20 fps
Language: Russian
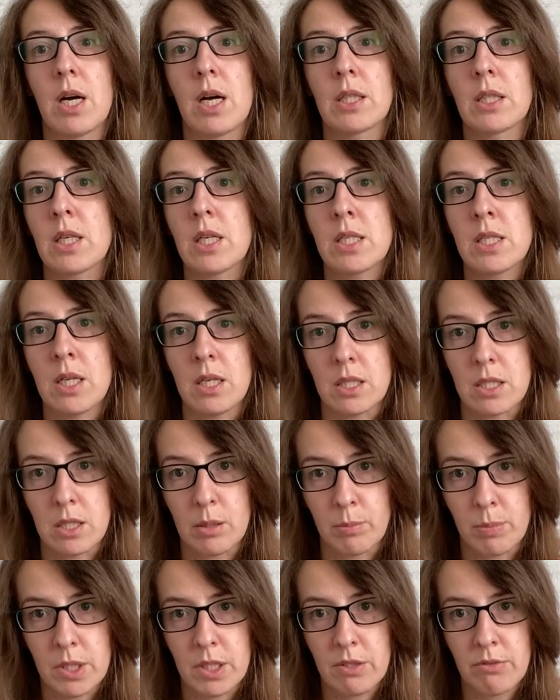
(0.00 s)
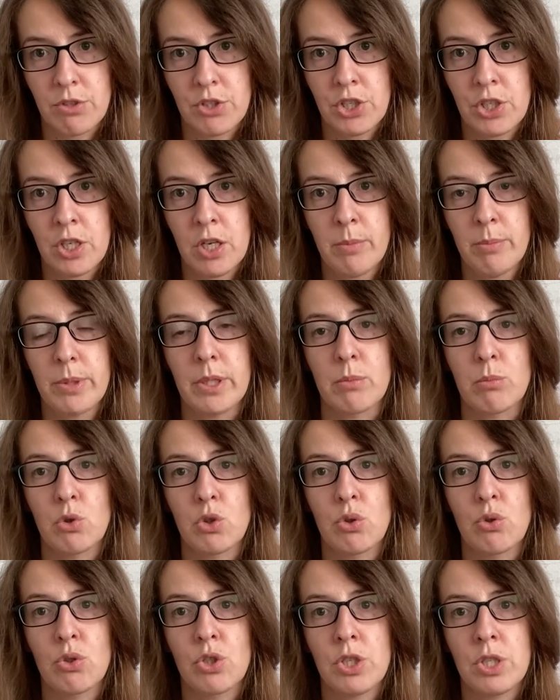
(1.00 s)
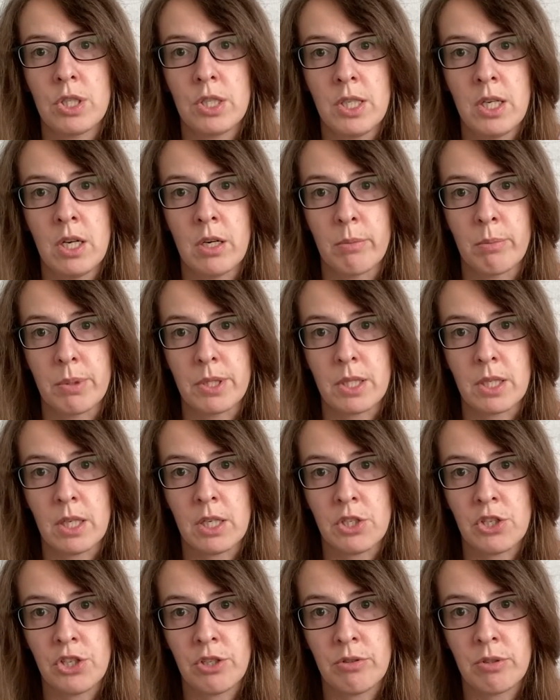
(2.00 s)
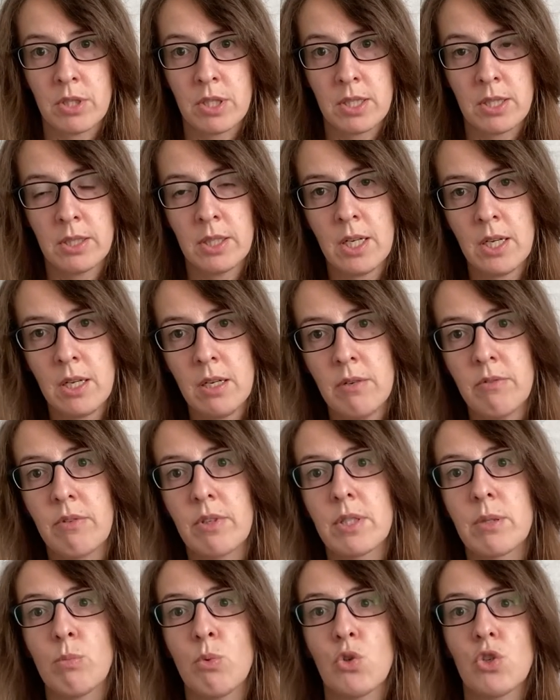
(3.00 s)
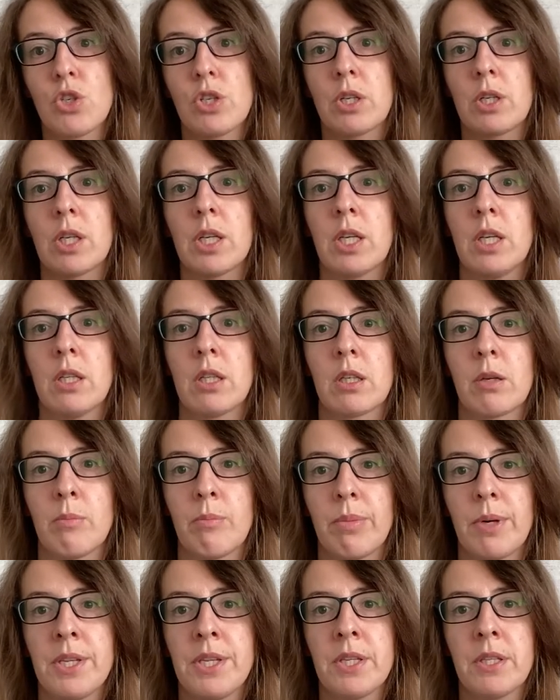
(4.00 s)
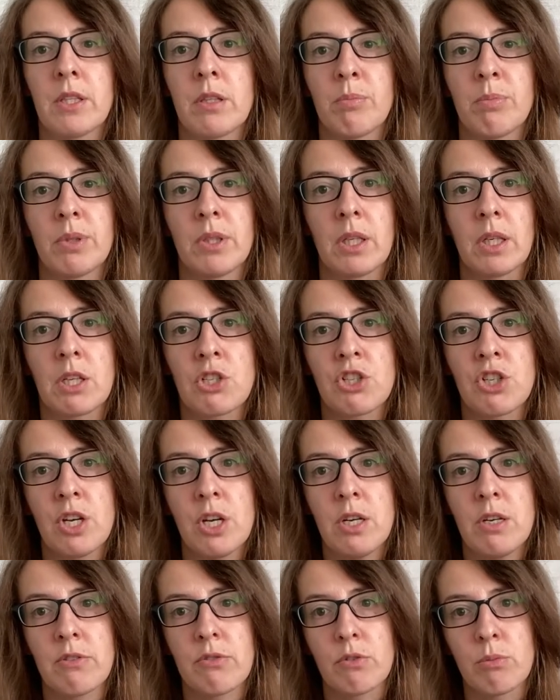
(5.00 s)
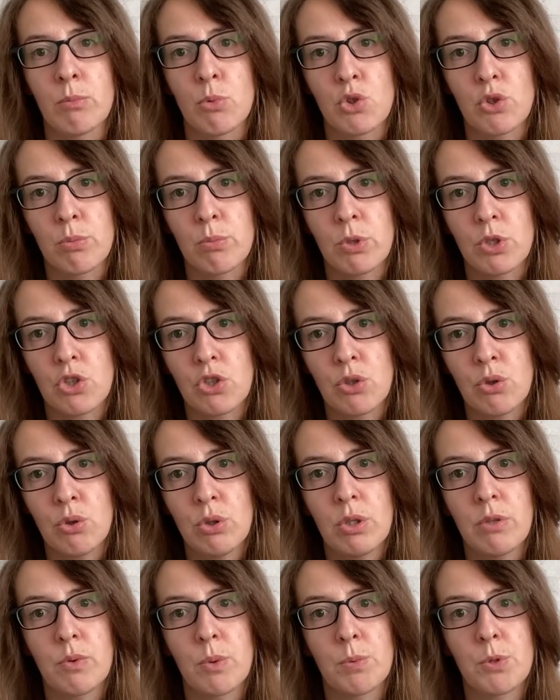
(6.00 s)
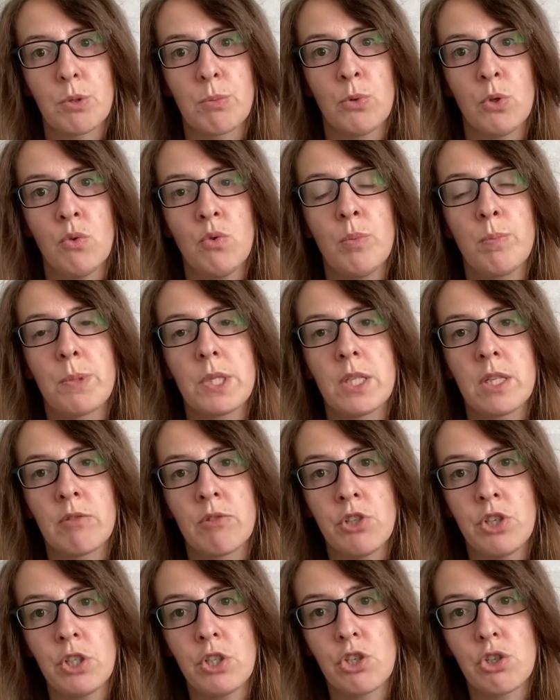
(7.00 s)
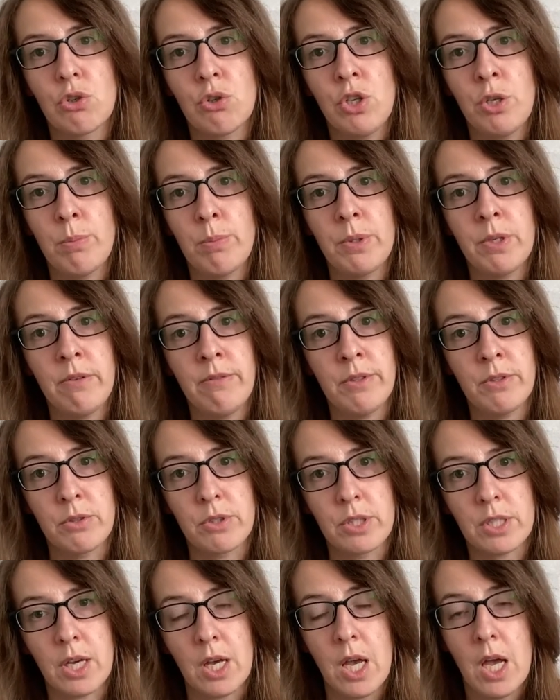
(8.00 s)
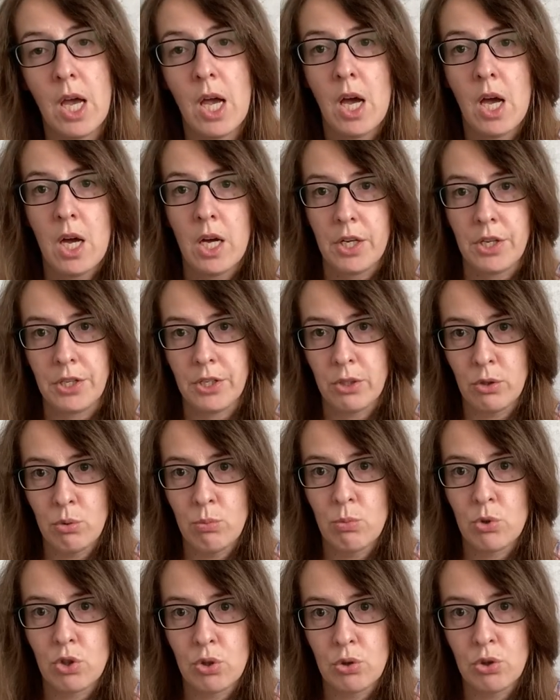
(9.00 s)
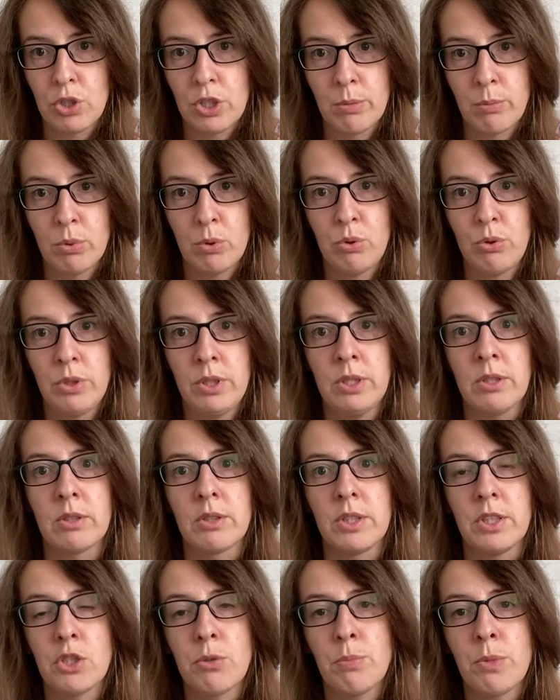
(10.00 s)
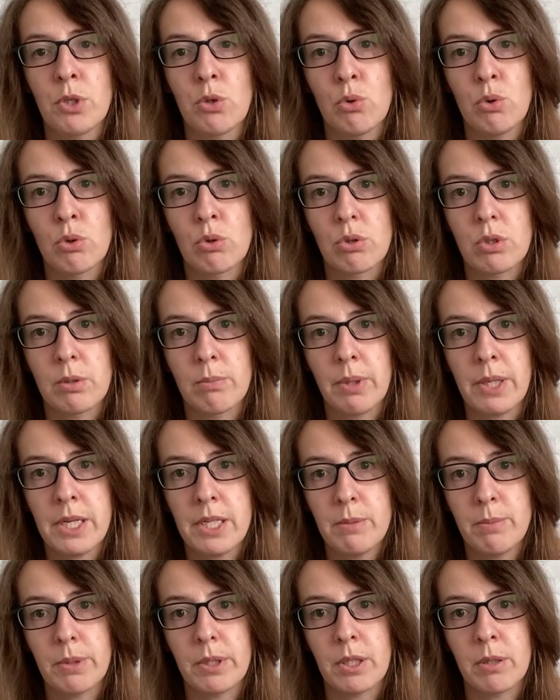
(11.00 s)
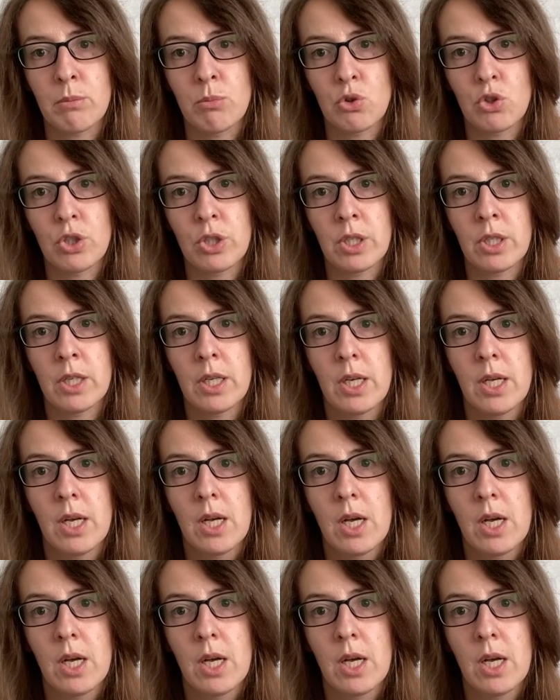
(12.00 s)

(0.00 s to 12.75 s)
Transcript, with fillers: отказались от поставщика, потому что очень сильно подскочила цена, возможно, какие-то компоненты подорожали, может быть, что-то. В общем, новый поставщик еще не появился. Я думаю, что же я буду делать, где же мне конусы брать, потому что